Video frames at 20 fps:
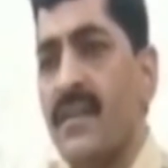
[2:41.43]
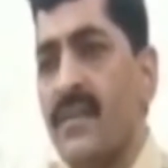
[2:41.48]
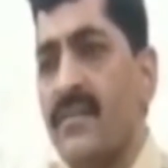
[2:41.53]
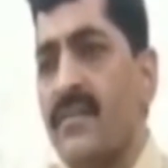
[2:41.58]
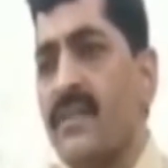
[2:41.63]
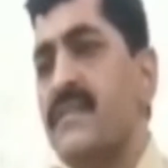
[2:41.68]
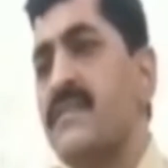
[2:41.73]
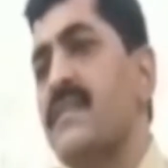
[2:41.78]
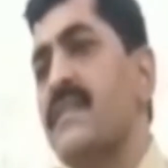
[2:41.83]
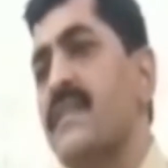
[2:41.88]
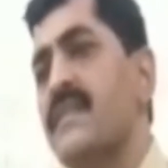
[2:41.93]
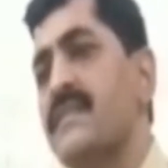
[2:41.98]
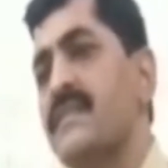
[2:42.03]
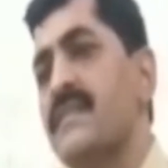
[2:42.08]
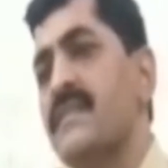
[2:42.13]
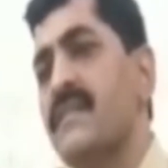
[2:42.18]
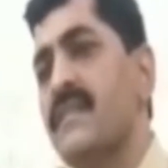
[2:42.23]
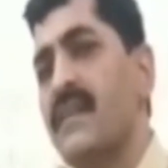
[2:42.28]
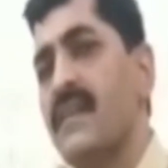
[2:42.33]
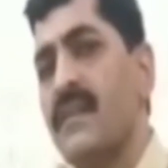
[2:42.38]

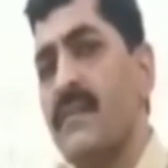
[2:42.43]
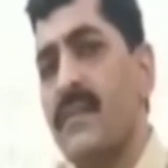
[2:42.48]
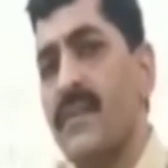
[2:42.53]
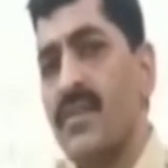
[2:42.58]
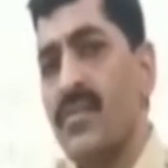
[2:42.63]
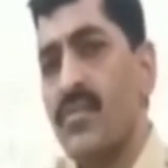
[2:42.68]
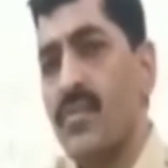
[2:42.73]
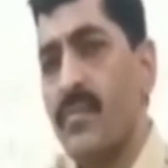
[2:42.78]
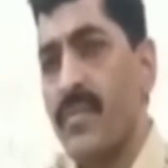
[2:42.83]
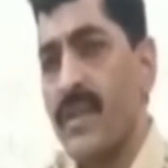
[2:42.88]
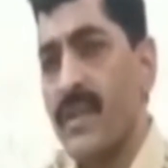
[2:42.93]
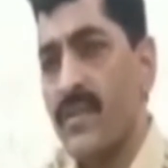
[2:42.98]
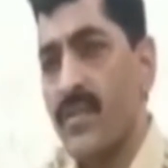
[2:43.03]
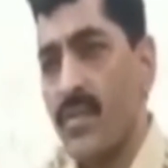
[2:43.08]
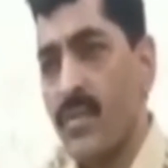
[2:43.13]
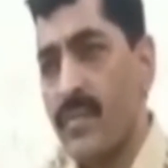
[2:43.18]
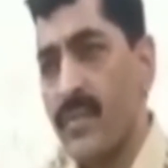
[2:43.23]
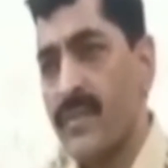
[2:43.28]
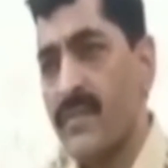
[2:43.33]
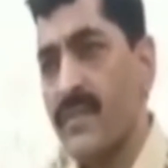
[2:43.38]
इन्वेस्टिगेशन हमारे सुपीरियर
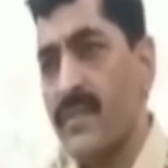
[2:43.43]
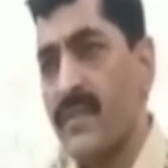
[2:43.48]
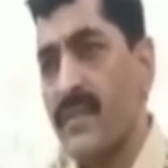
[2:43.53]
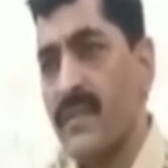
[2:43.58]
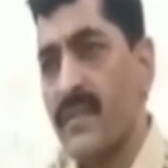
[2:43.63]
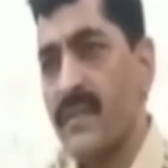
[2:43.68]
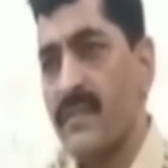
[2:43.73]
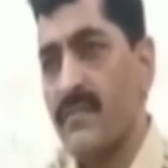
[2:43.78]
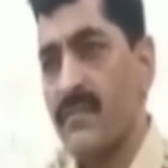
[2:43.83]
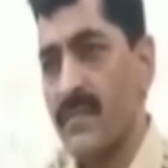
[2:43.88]
ऑफिसर के